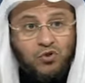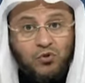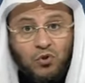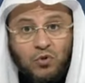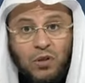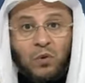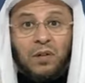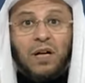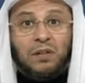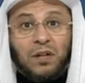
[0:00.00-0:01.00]
الزوج
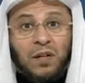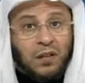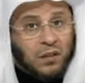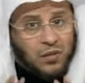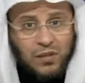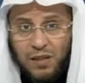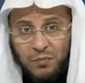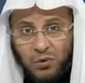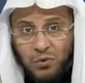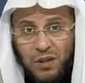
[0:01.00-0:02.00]
والأولاد تركت الصلاة
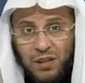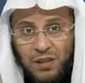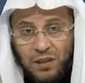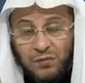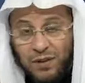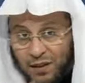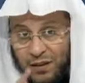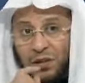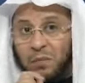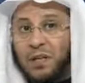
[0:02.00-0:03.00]
بالكلية
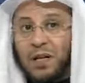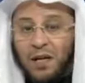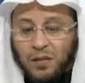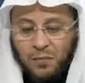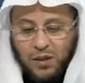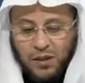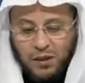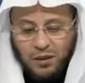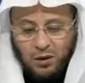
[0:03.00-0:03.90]
فانتبه لهذا بارك